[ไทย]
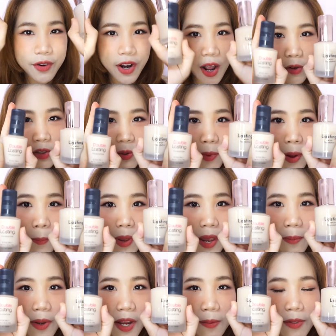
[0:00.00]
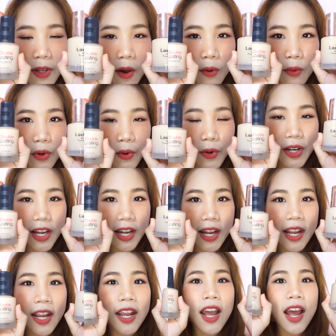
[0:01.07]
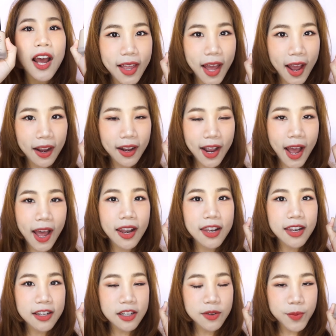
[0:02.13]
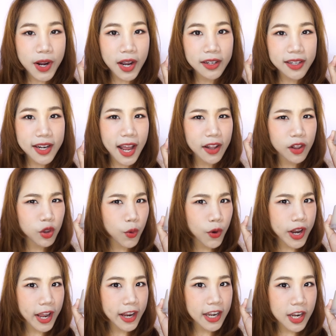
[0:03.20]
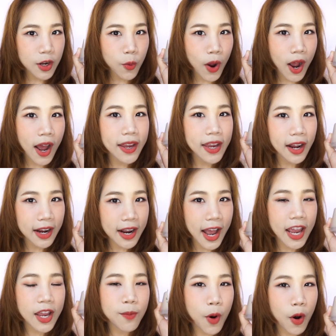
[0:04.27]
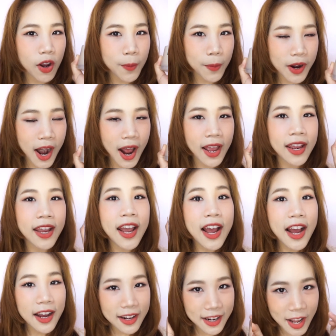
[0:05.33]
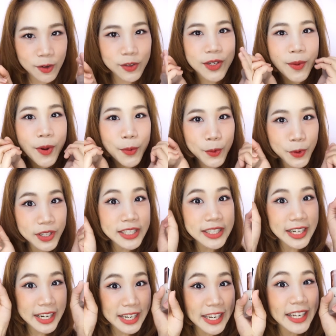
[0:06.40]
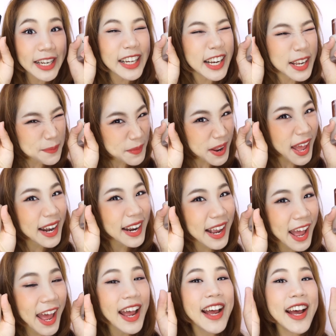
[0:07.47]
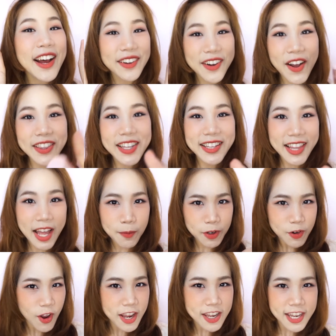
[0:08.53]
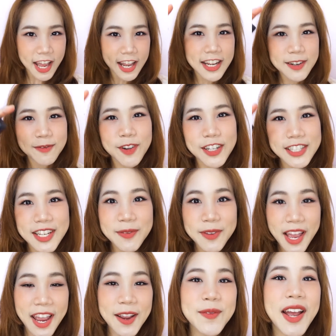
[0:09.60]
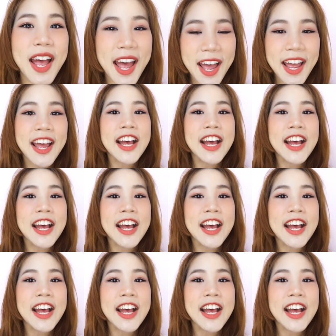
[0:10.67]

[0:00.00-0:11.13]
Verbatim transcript: เราจะมาเปรียบเทียบ2รุ่นนี้ต่างกันหรือเหมือนกันตัวไหนดีกว่ายังไงเหมาะกับใครเราจะมาพูดถึงตัวนี้ในคลิปหน้านะคะรอติดตามกันด้วยอย่าลืมกด Subscribe นะคะ